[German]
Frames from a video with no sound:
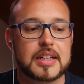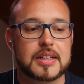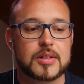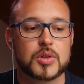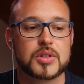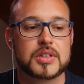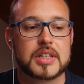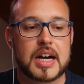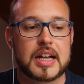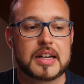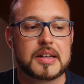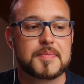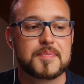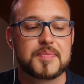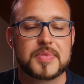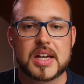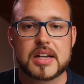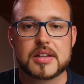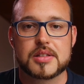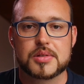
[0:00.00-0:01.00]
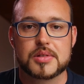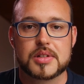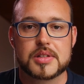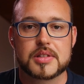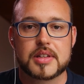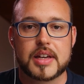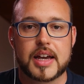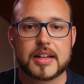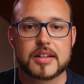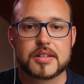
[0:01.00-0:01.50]
Und dann hast du
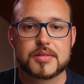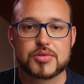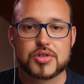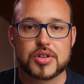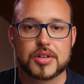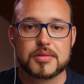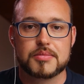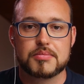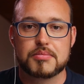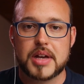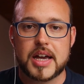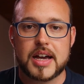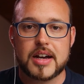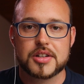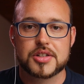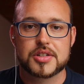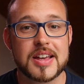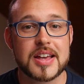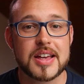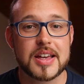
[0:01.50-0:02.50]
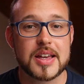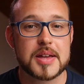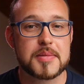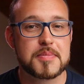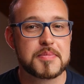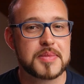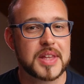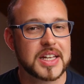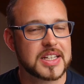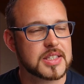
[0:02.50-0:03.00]
das Gate schon beherrscht.
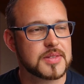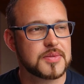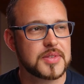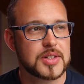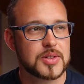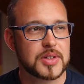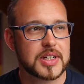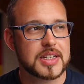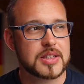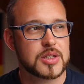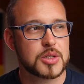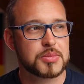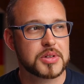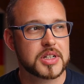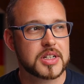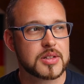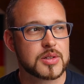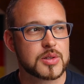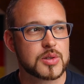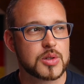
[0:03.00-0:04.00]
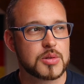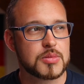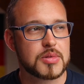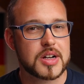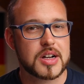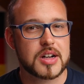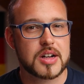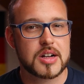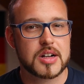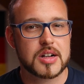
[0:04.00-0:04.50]
Im nächsten Video geht es übrigens
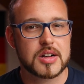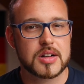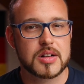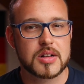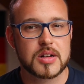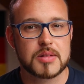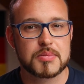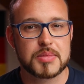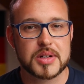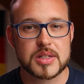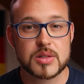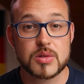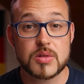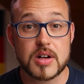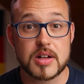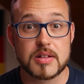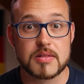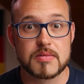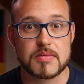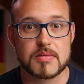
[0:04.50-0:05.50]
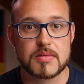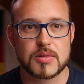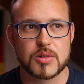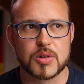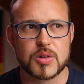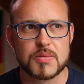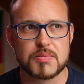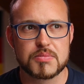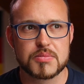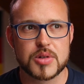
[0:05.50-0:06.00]
über Kompressoren.
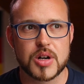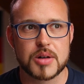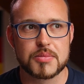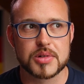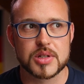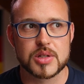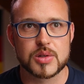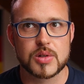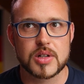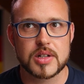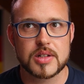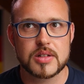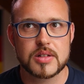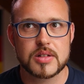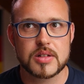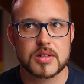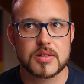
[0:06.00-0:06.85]
Um Kompressoren.